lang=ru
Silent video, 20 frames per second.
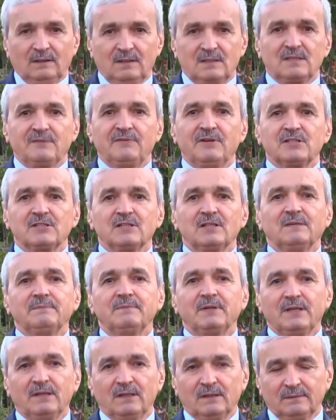незавершенная
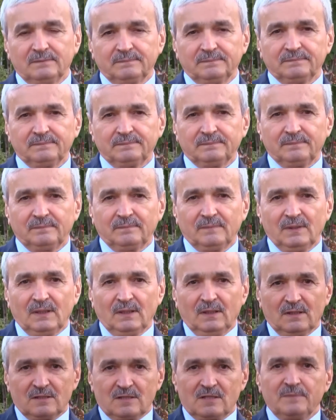мрія
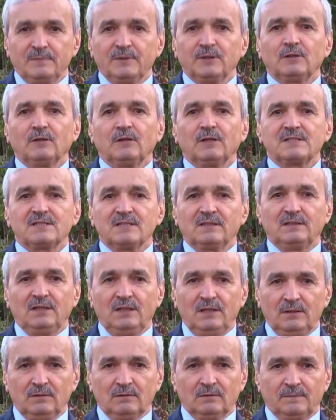сделать
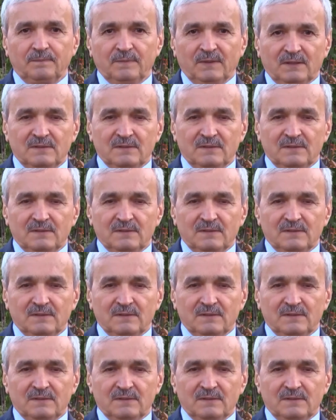Александрию